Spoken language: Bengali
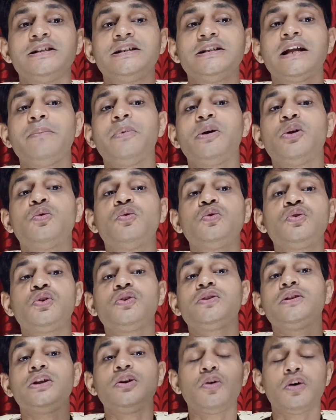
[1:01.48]
যে টাইপের
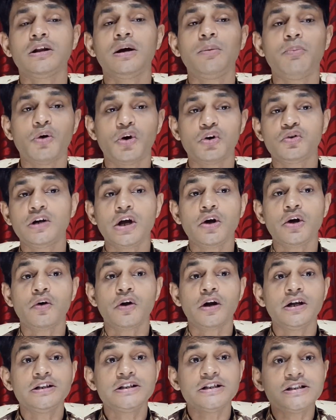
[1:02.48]
উন্নতির কথা বর্ণনা
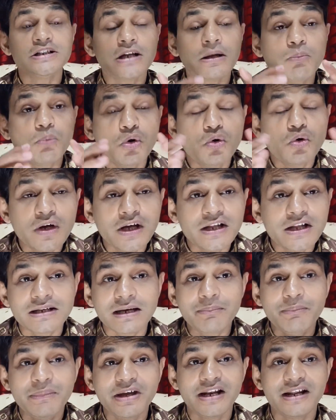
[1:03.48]
করা হয়েছে সেটা বহু
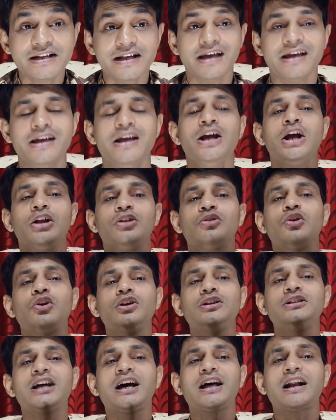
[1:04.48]
ক্ষেত্রে মিলে যায় তো
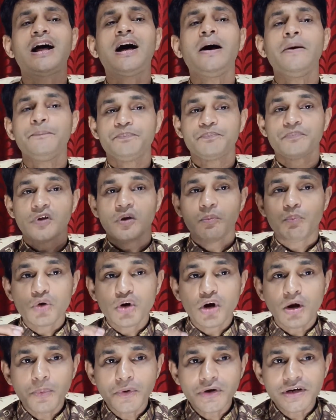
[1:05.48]
যারা
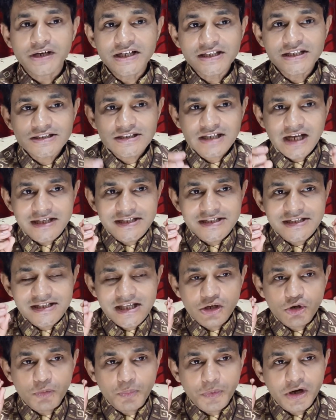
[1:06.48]
পুরোপুরি
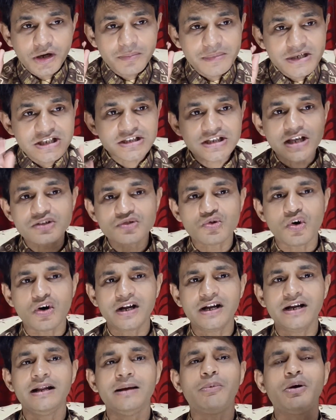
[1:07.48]
সায়েন্সের উপর বিশ্বাস
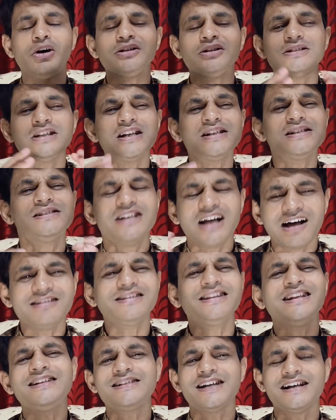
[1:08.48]
করেন এবং জাস্ট
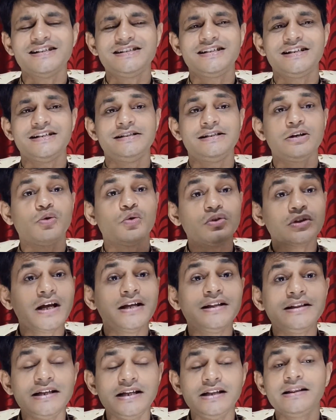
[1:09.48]
জানতে চাইছেন যে
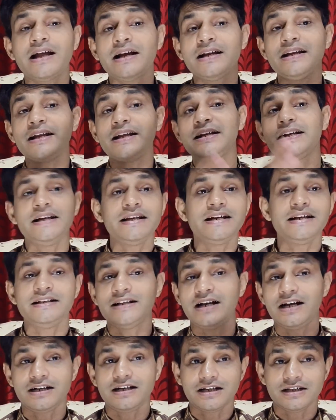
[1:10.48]
কোথায় তিল থাকলে কি
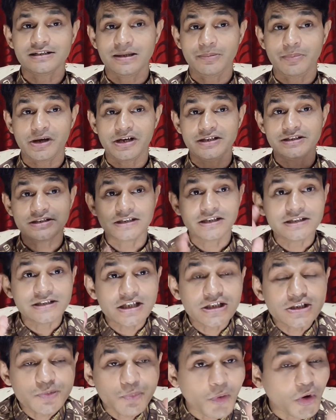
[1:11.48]
রেজাল্ট আসতে পারে সেটা
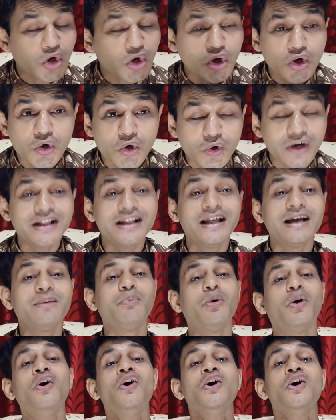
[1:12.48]
জাস্ট পরখ করে দেখব